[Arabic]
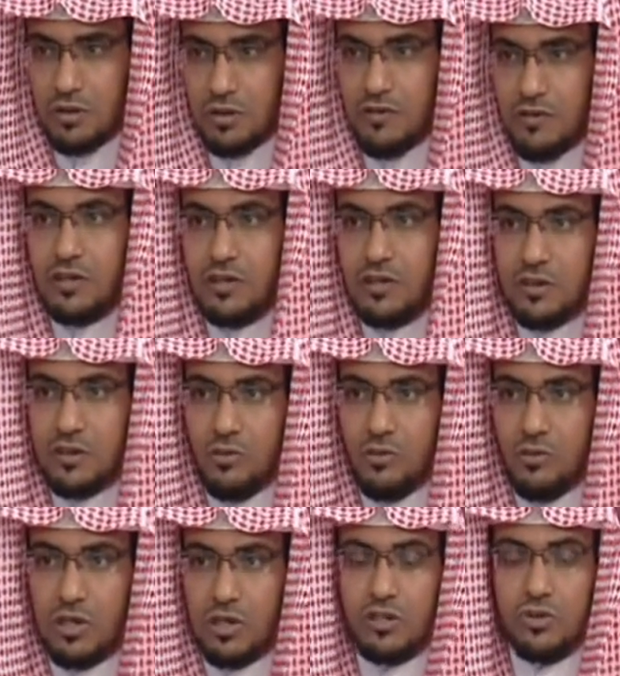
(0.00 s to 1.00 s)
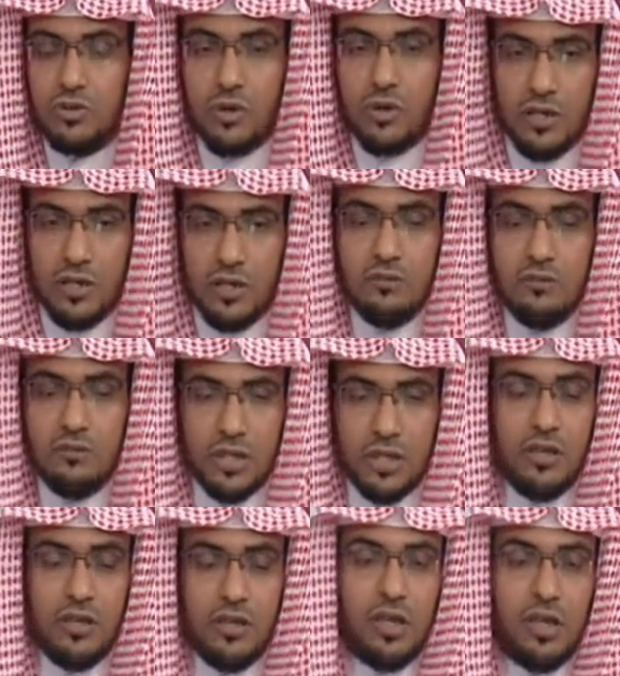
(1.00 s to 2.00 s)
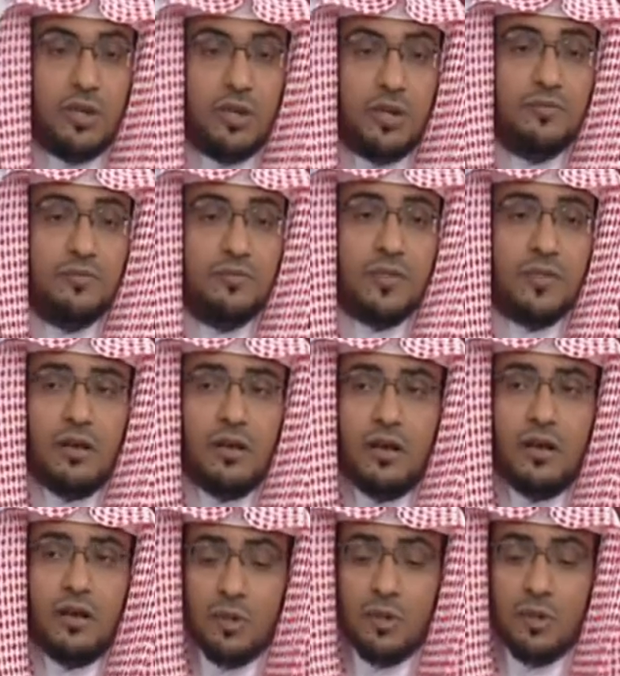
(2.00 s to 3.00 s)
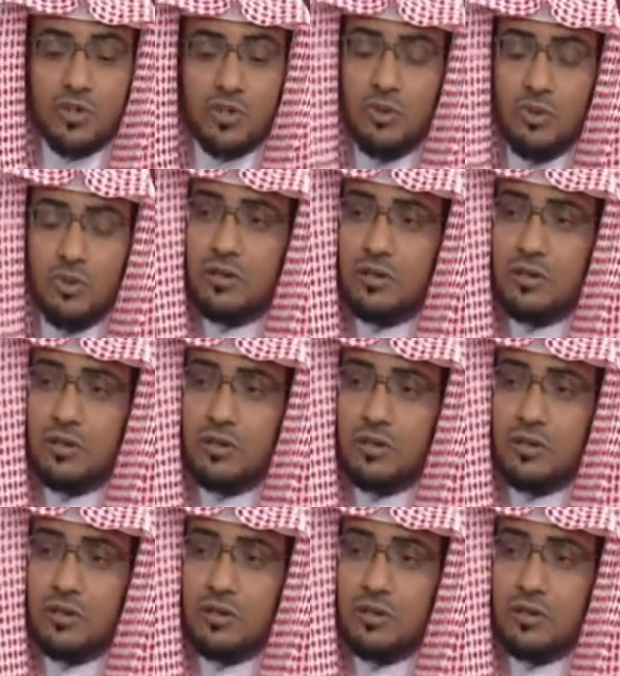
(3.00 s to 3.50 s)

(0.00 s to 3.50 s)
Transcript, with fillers: فإنه أشد عليهم من نضح النبل المقصود